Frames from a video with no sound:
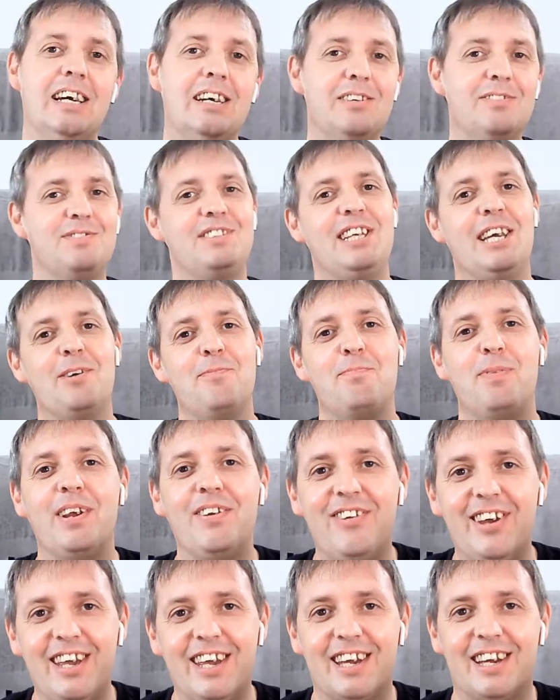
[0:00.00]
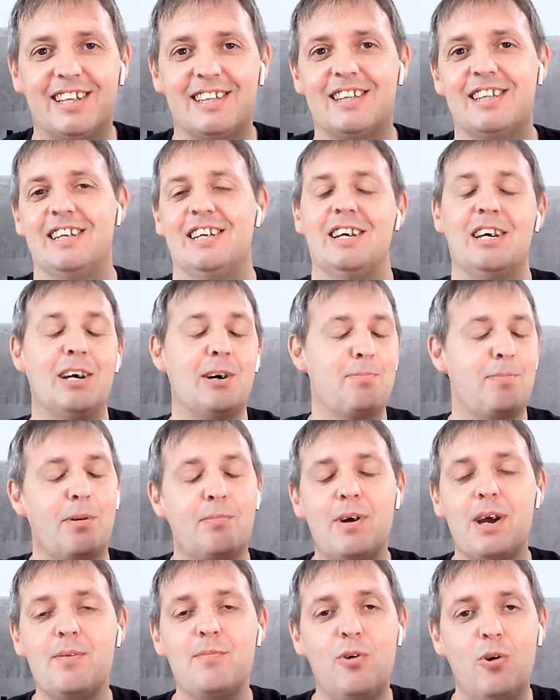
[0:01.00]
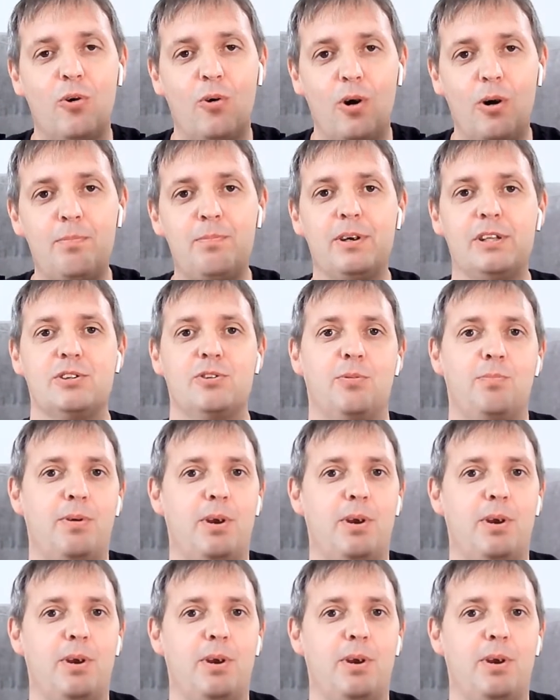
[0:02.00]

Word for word: Всем привет! Э, по моему опыту,